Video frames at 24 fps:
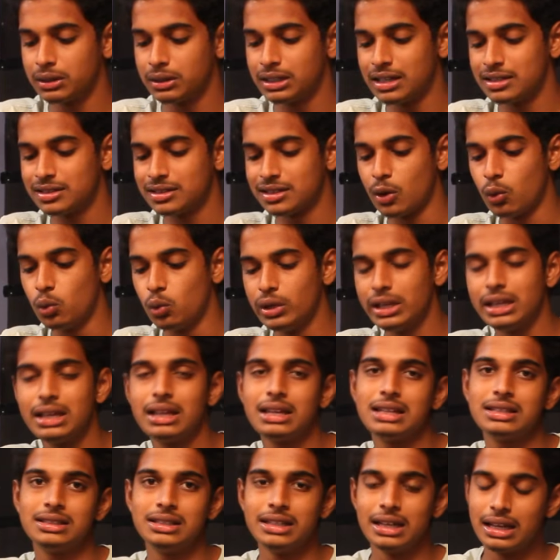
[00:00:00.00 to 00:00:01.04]
பார்த்தீங்கன்னா சவுண்ட்
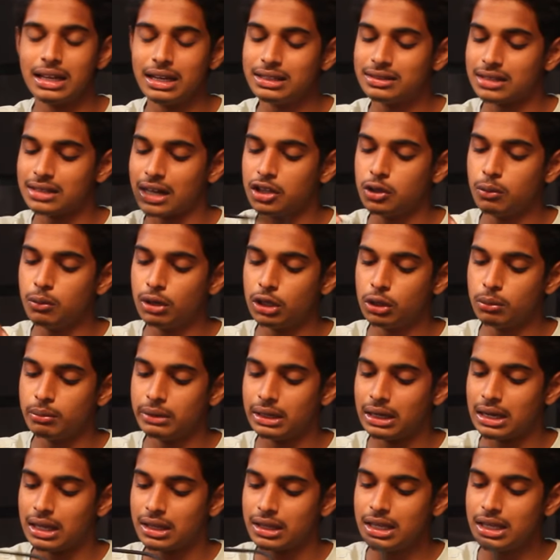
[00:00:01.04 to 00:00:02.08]
இன்க்ரீஸ் டிகிரீஸ் அது மட்டும்
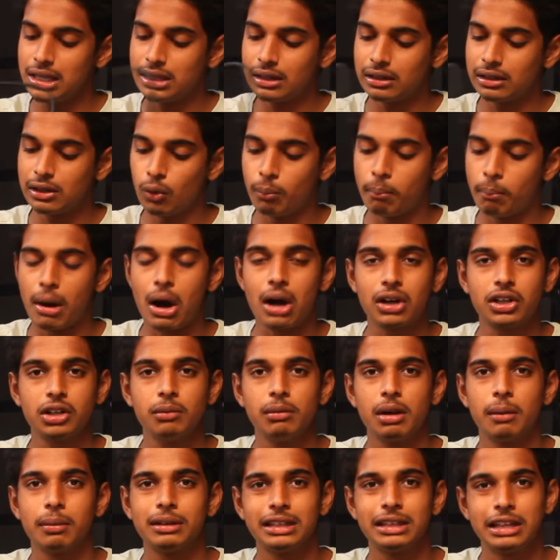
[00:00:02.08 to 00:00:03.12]
இல்லாத இந்த இடத்துல
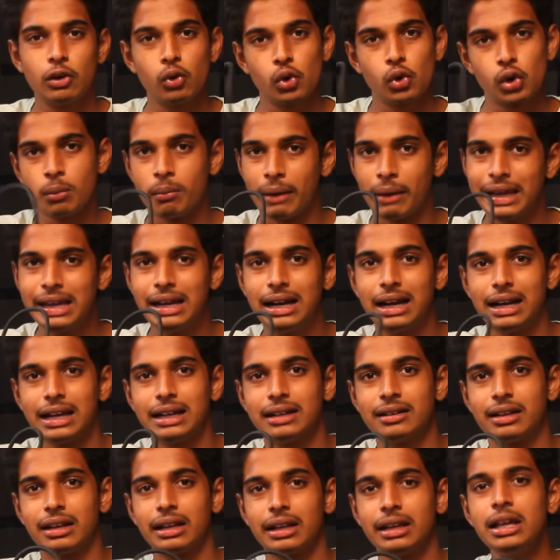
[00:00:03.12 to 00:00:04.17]
பாட்டமில் பார்த்தீங்கன்னா உங்களுக்கு மைக்
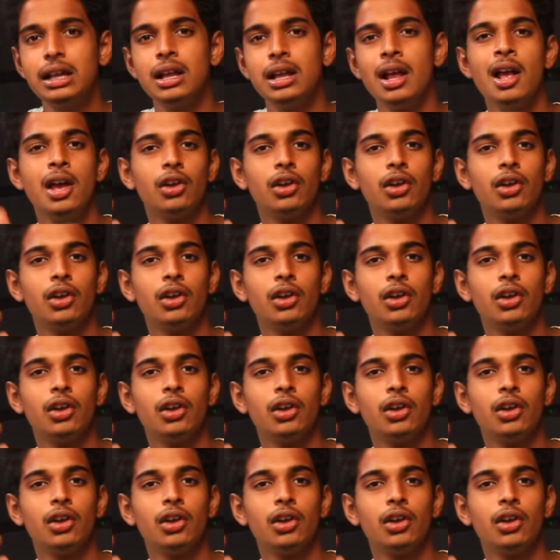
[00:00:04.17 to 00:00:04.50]
கனெக்ட் இருக்குது